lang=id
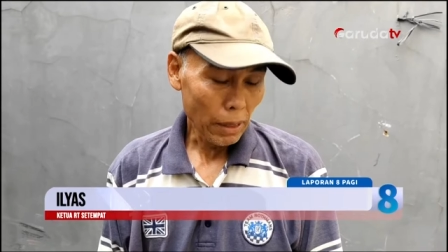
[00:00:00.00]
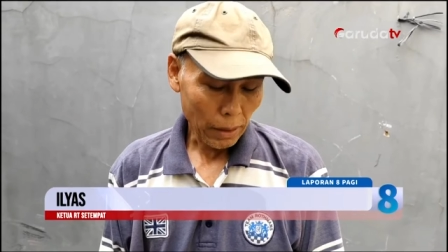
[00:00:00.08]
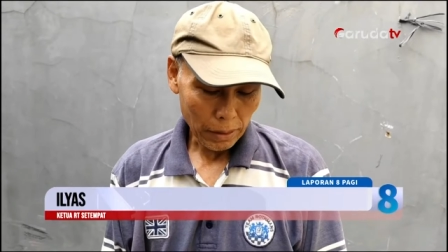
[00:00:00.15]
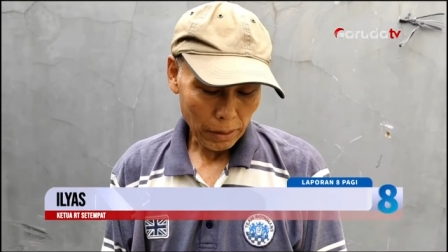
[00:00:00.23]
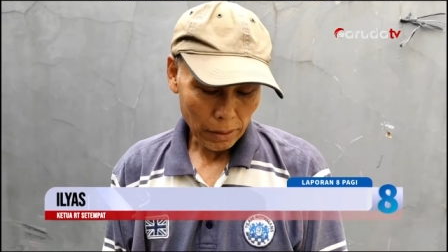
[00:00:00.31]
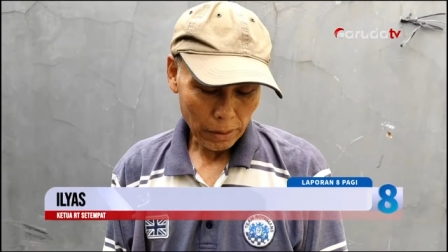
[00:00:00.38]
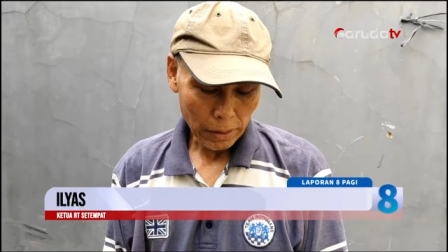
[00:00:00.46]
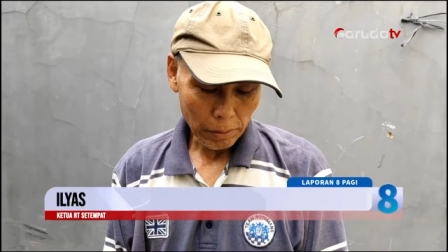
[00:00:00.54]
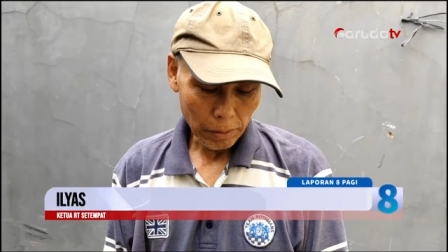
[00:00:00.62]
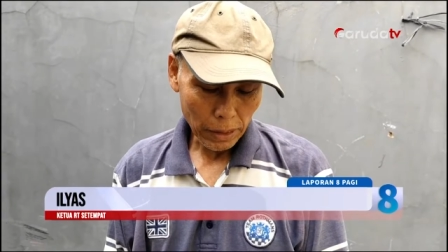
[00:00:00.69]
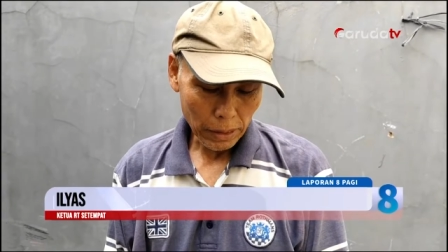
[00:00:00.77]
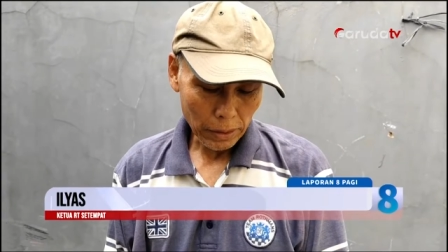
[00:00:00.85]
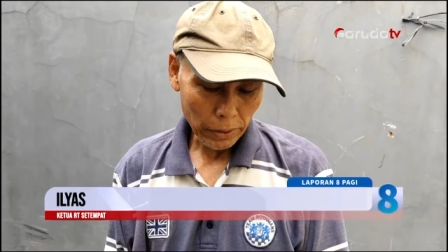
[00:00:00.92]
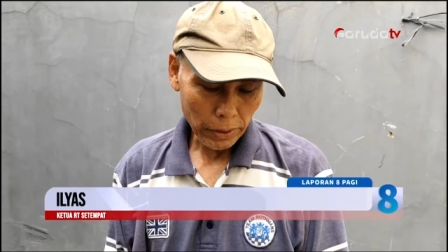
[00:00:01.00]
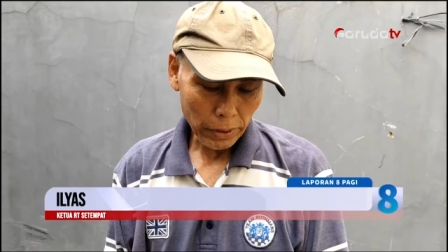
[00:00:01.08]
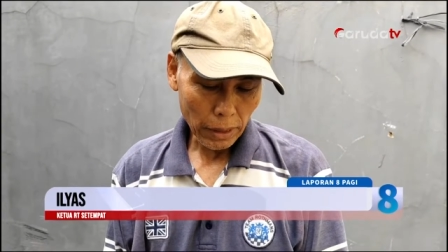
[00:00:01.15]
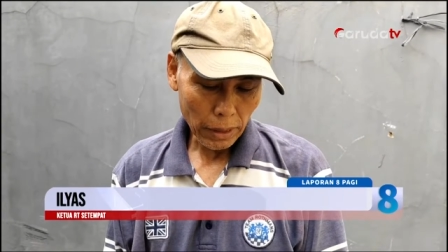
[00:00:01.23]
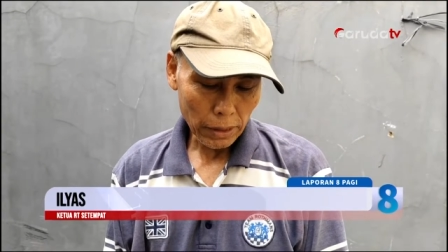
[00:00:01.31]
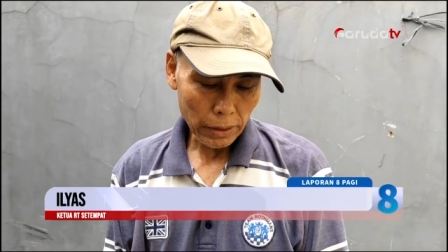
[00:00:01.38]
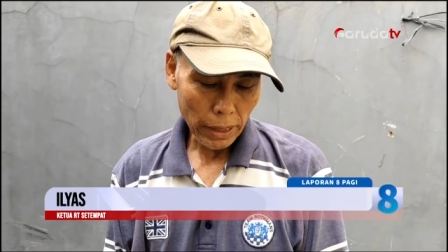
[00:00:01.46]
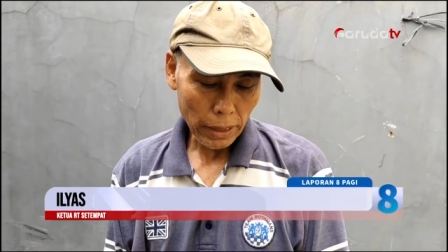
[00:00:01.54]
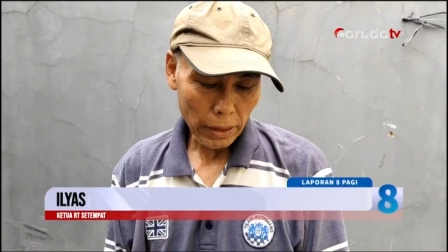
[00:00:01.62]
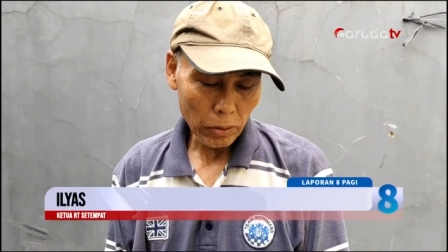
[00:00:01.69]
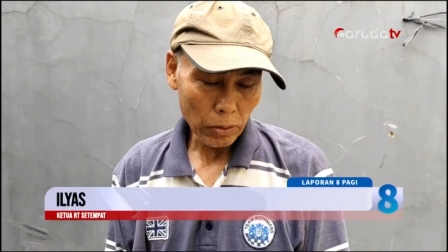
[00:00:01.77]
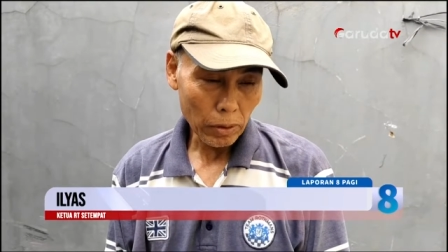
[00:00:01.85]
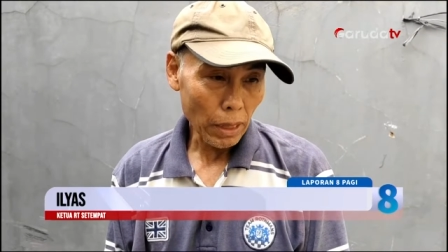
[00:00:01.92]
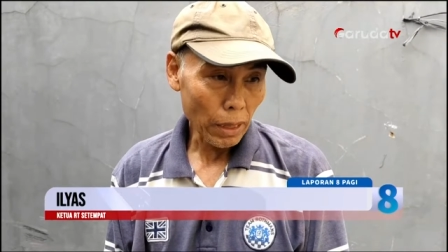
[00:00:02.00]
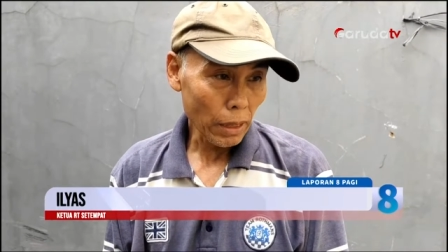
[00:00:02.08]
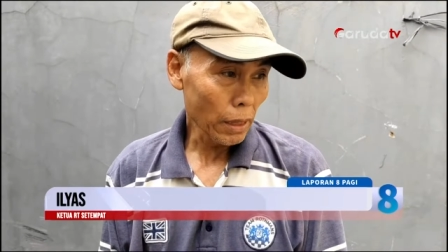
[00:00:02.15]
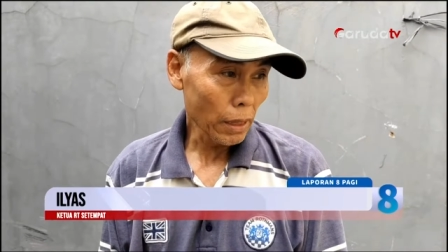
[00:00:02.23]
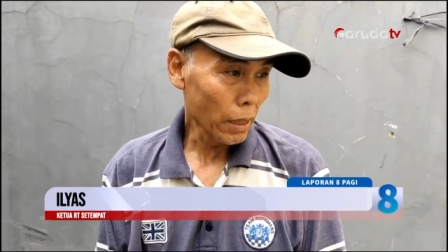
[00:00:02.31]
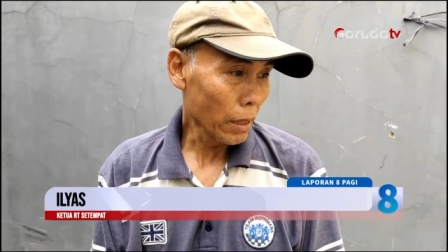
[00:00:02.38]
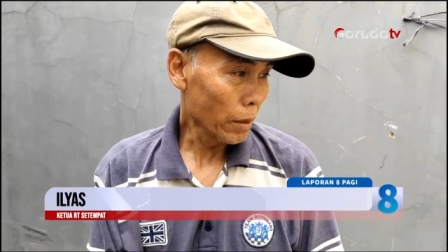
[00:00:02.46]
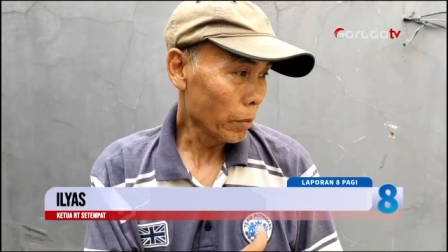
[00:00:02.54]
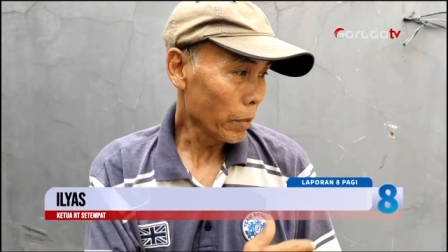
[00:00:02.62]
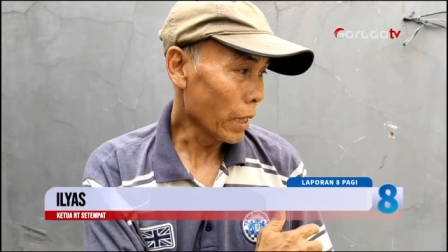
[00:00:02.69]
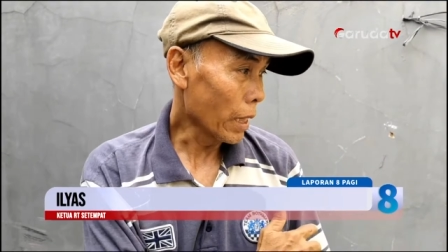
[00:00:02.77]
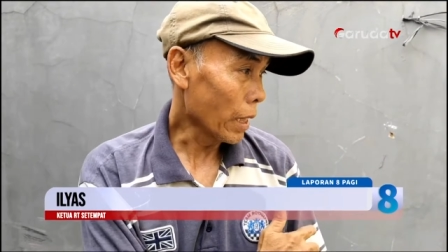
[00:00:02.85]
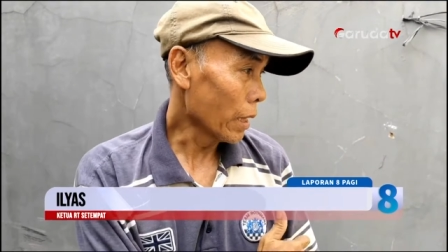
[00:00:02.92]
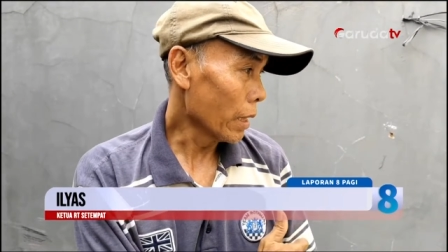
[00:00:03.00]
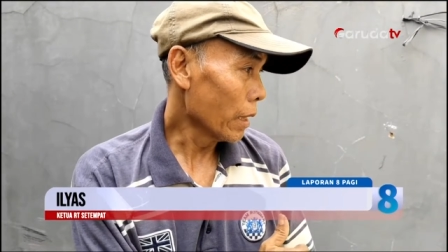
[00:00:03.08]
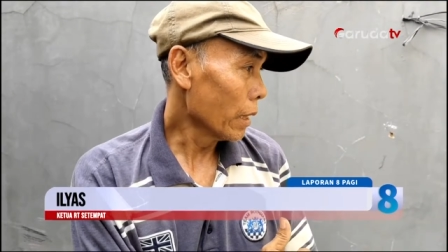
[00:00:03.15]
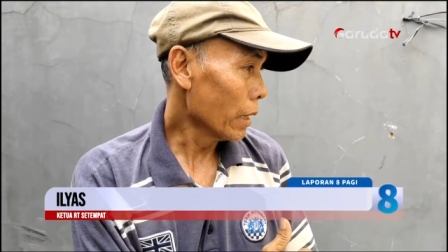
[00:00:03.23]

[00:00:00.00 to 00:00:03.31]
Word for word: yang nge-share itu dari pihak